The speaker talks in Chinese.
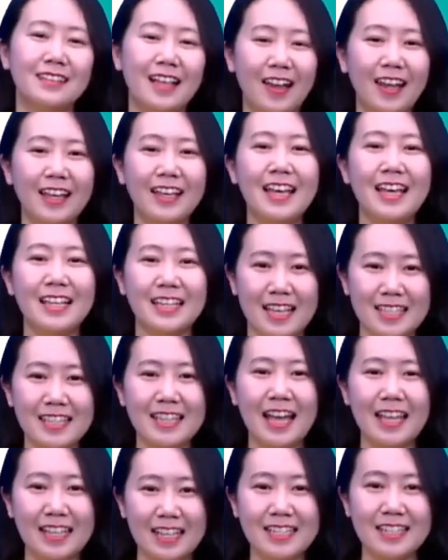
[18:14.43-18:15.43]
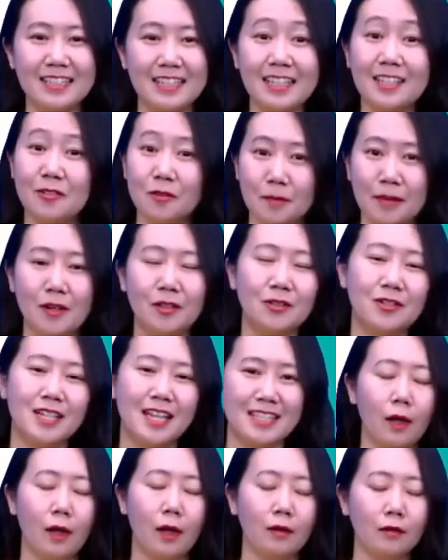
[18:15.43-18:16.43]
好了，感谢大家耐心聆听。我们待会儿拓
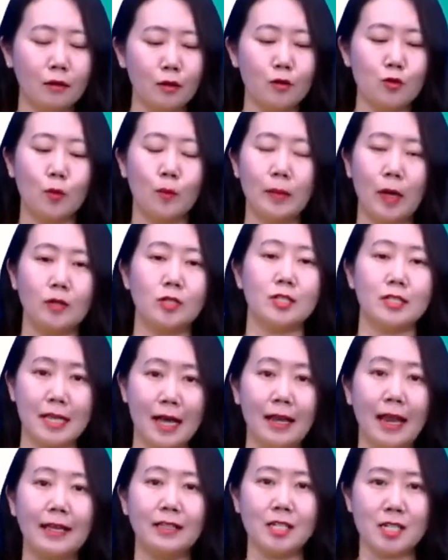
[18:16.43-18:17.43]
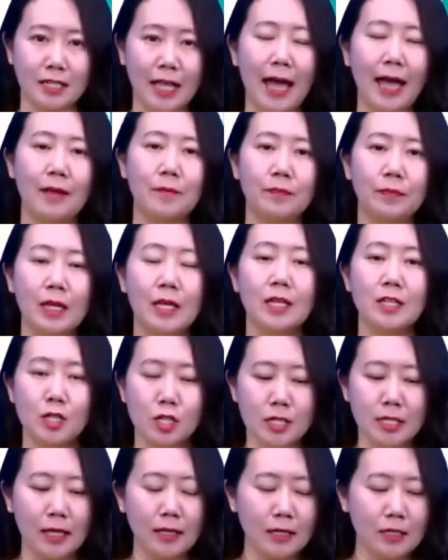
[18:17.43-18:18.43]
展各种表示将来的时态。之
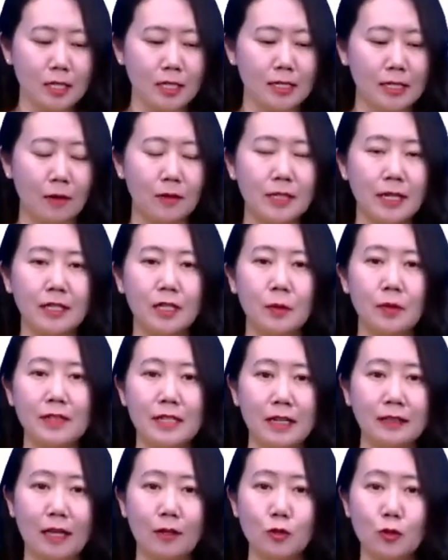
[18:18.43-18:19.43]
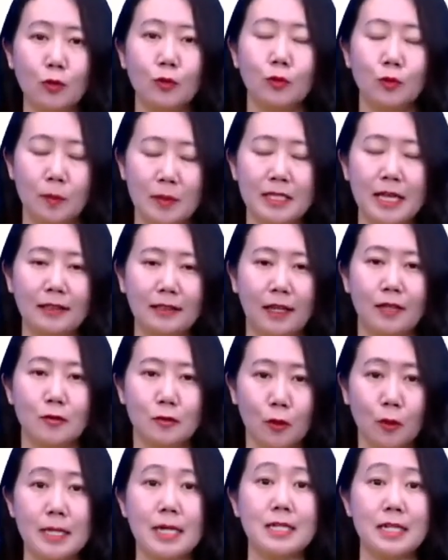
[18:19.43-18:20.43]
前呢是散落在各篇文章当中我们讲的，所以
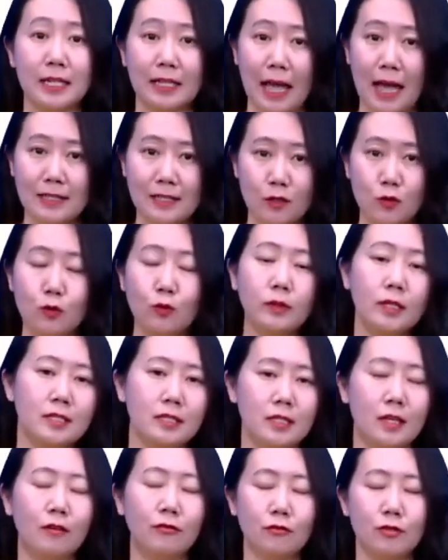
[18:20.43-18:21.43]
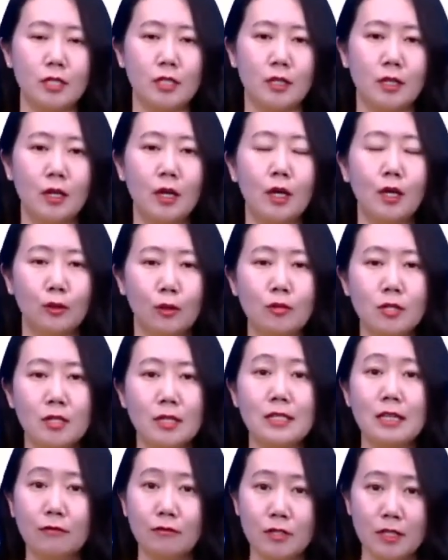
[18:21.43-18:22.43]
我们在这里给大家集中的进行复习。同时呢，
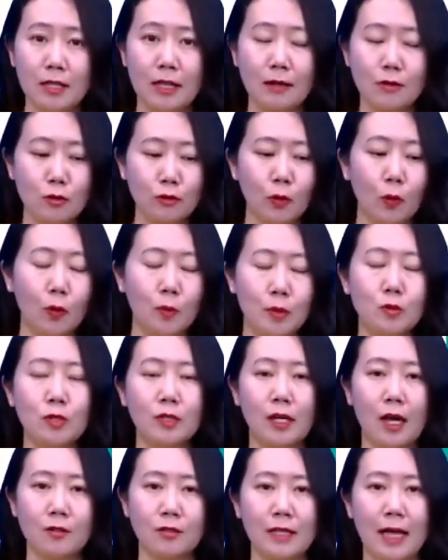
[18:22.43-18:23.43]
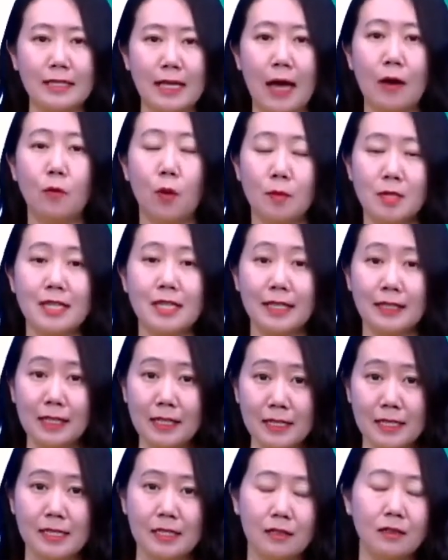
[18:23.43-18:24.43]
在复习的当中呢，会明确的告诉大家我们是在第
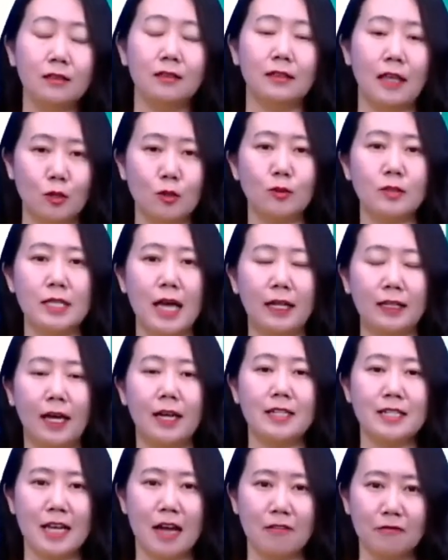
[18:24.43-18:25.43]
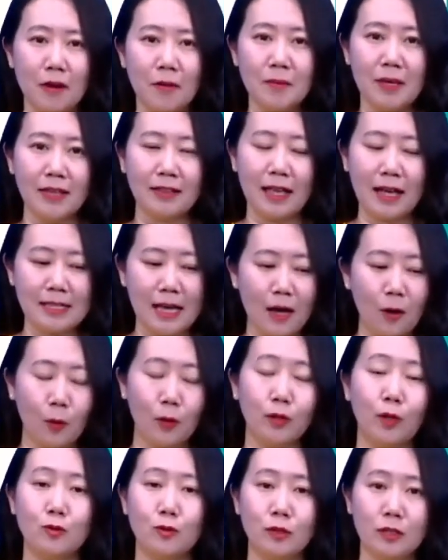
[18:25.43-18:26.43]
几课当中讲的，这样方便大家回
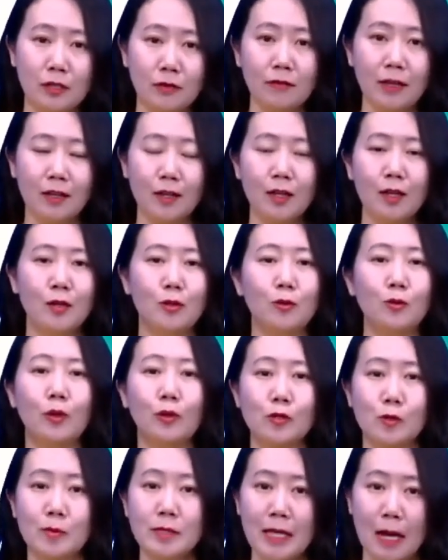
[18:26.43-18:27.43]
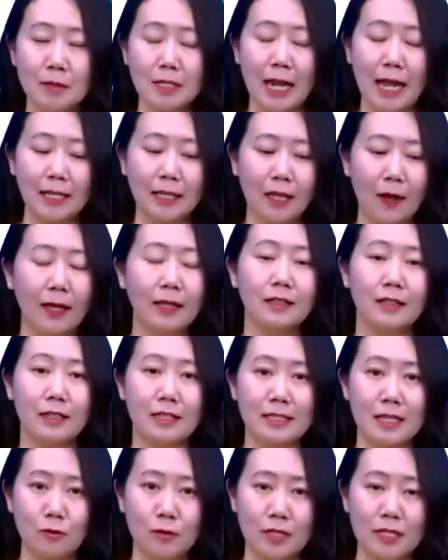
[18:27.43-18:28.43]
头去定位。如果有什么想不起来的呢，可以
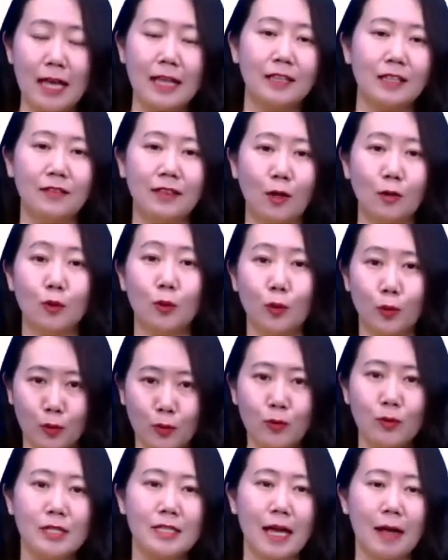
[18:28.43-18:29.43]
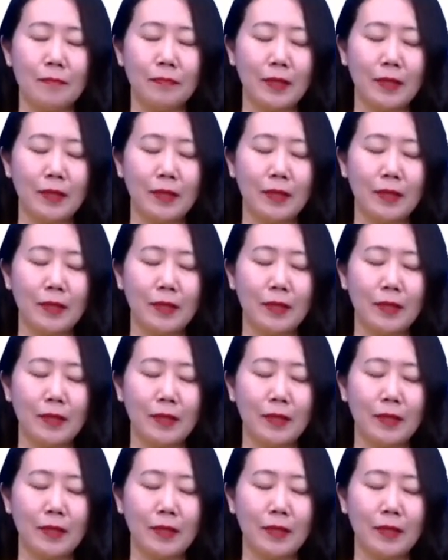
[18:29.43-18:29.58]
再去其他的课文当中回顾一下。